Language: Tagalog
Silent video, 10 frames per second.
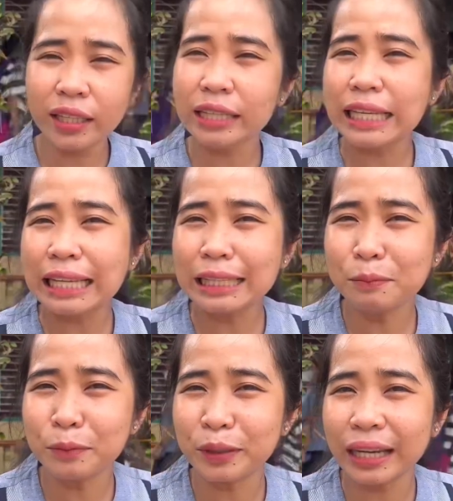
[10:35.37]
Dala
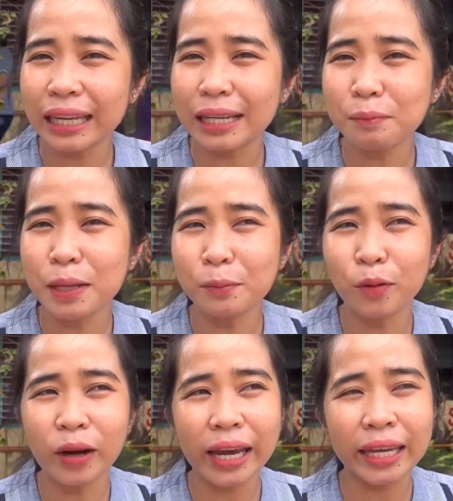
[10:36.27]
din po ng hirap ng
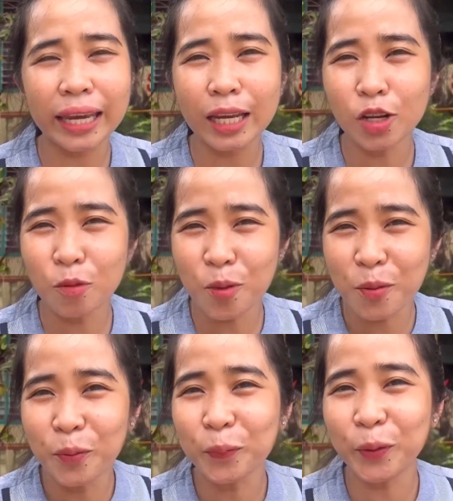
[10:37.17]
buhay ay
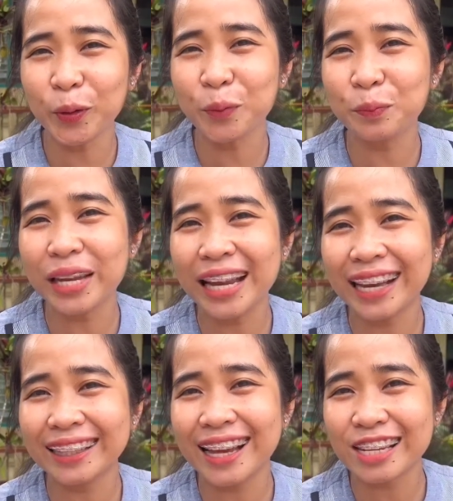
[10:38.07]
lumhobo po yung
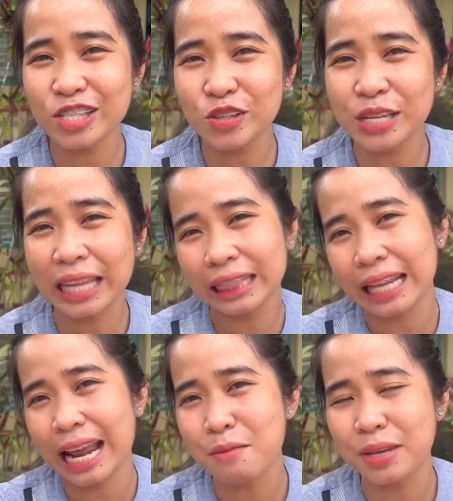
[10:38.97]
bilang ng
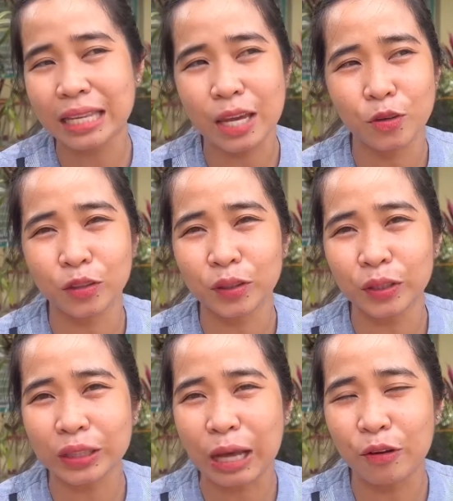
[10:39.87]
estudyante namin
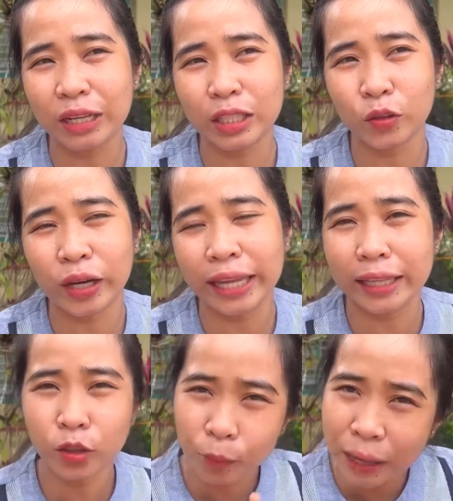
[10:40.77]
ngayong taon na to ay
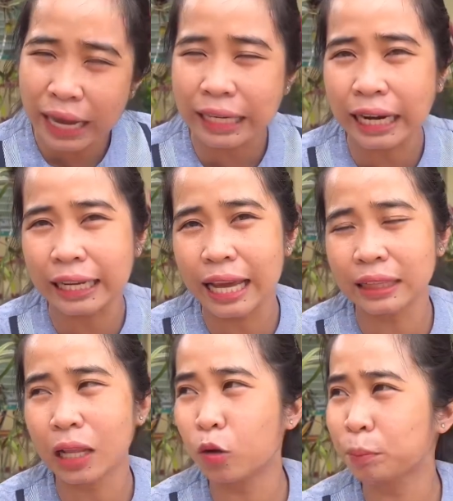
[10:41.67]
ng mga nakaraang
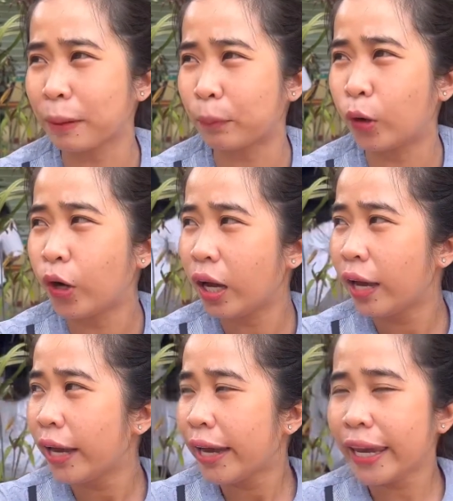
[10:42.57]
taon pa po.
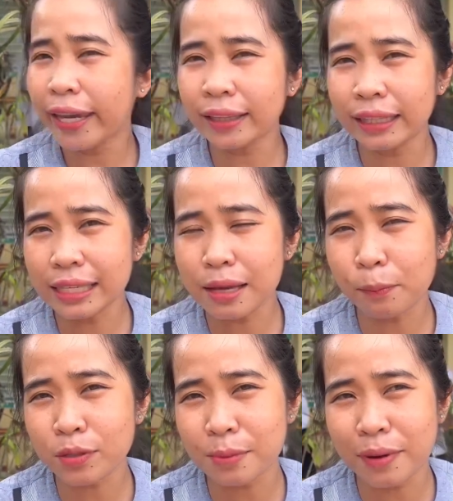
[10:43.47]
And isa
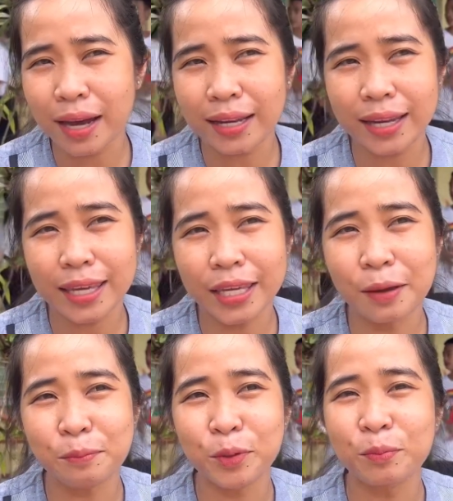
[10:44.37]
po sa mga
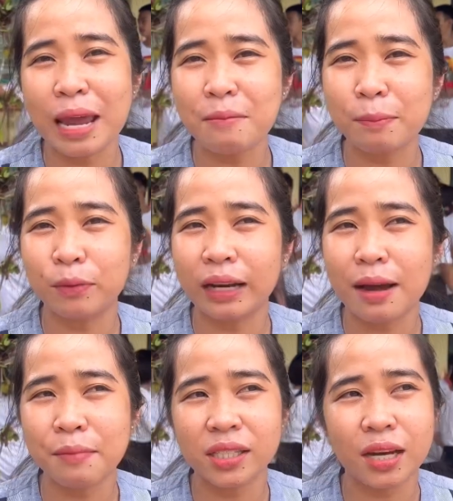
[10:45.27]
nagiging problema po
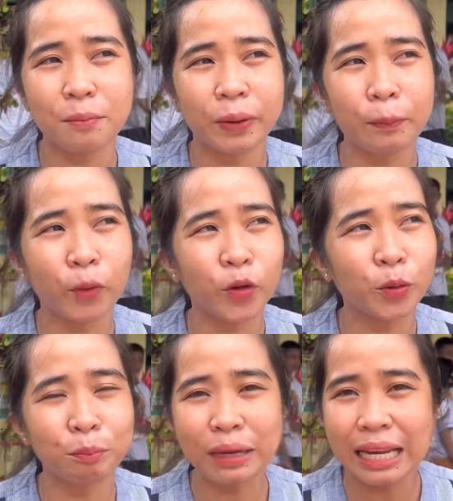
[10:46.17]
namin, syempre po
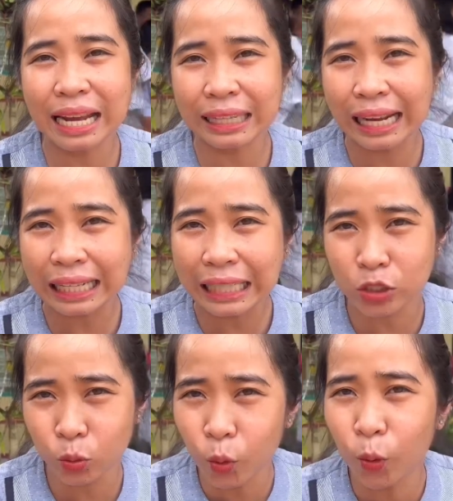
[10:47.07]
yung bilang ng
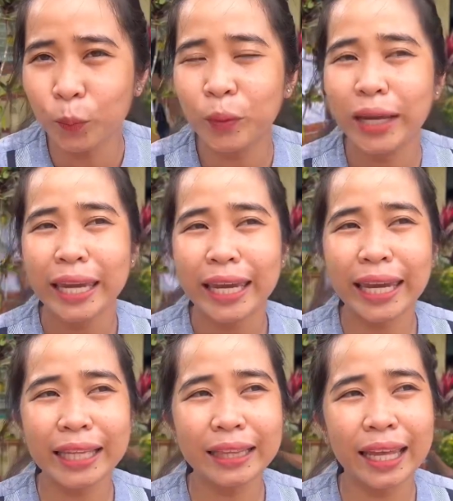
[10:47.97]
classroom
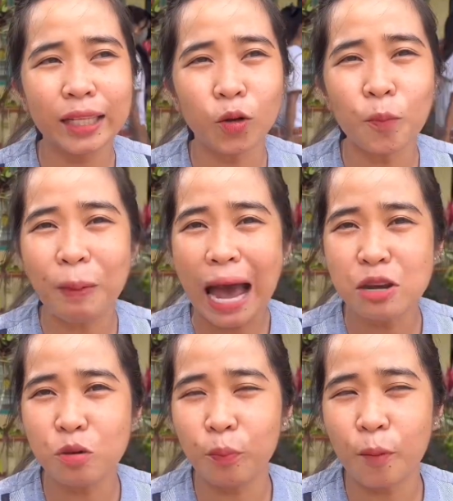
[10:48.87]
and then kung
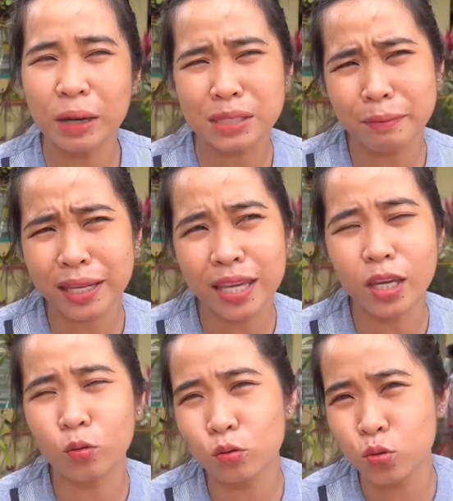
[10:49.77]
paano po mas
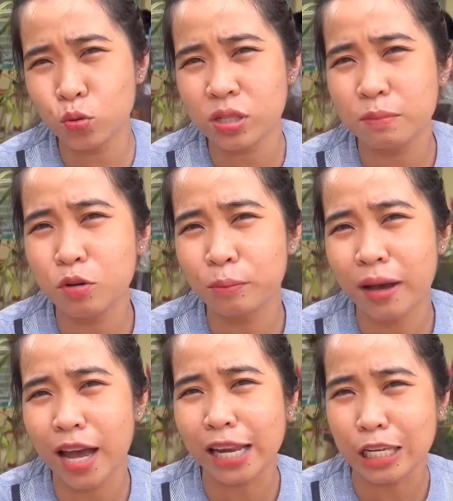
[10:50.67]
magiging conducive yung
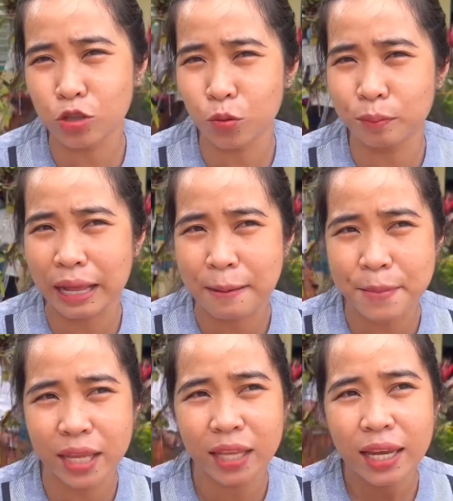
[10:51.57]
mga classroom
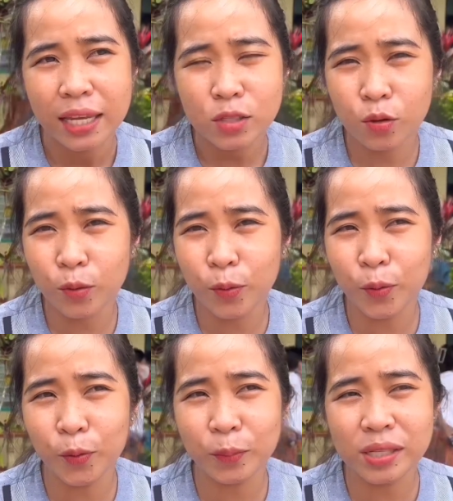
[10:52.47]
namin. So,
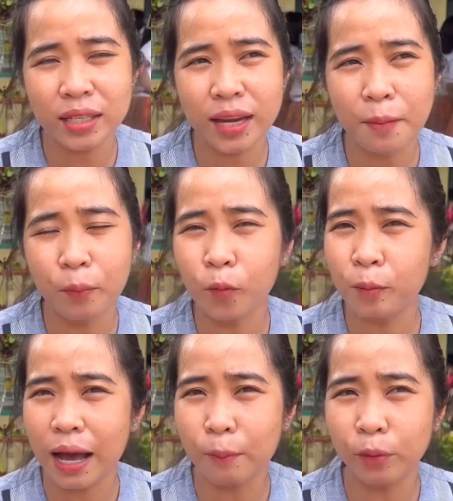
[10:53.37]
minsan nga po
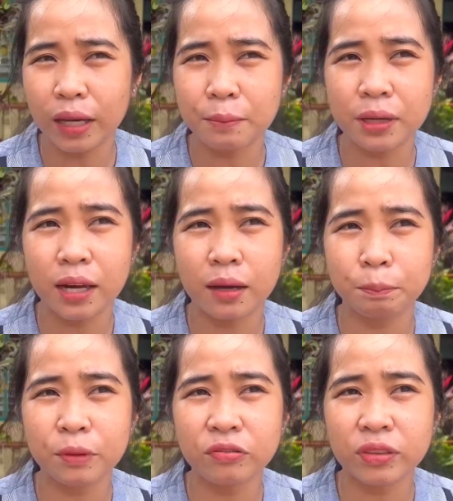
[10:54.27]
umaabot kami ng
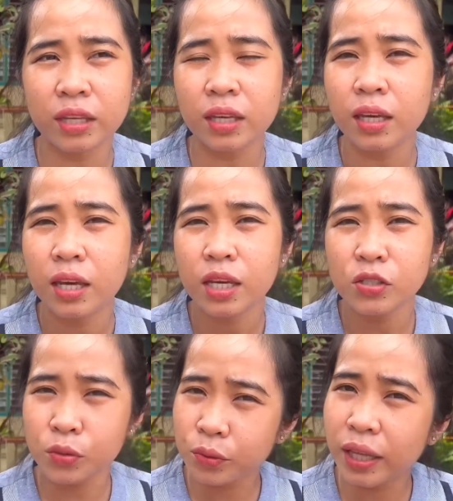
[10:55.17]
50
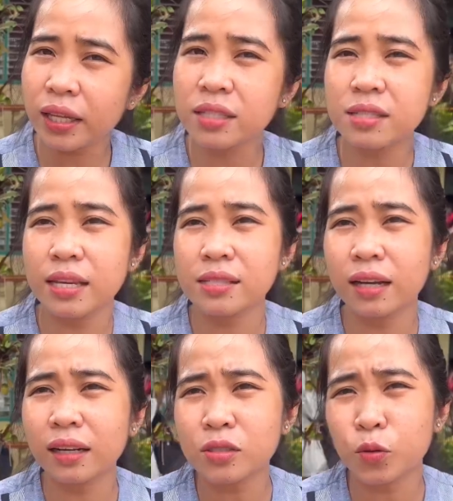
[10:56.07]
students sa
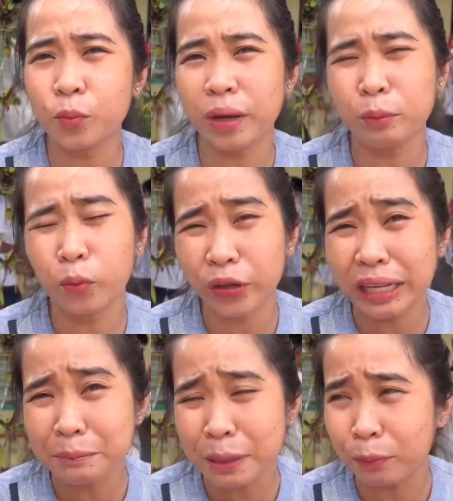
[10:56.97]
isang classroom and more
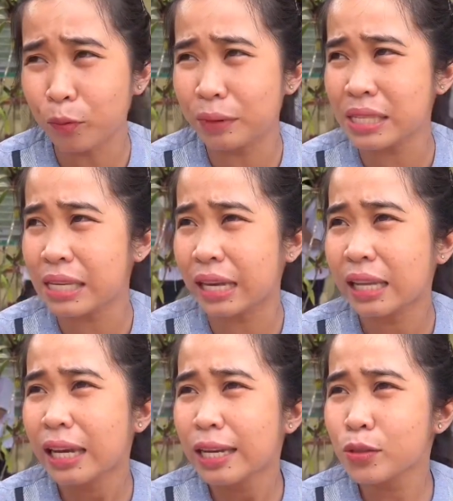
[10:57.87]
than pa po minsan.
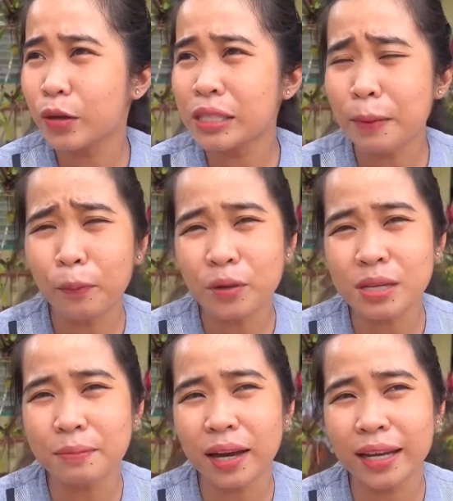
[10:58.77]
So, isa po sa
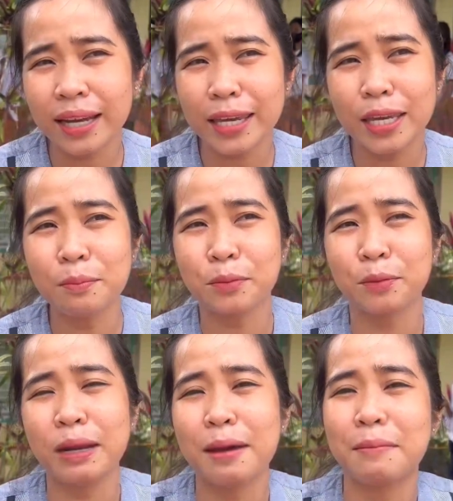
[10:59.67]
mga nagiging
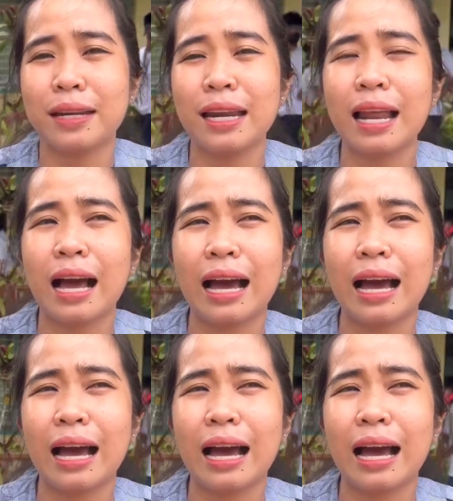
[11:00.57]
problema nila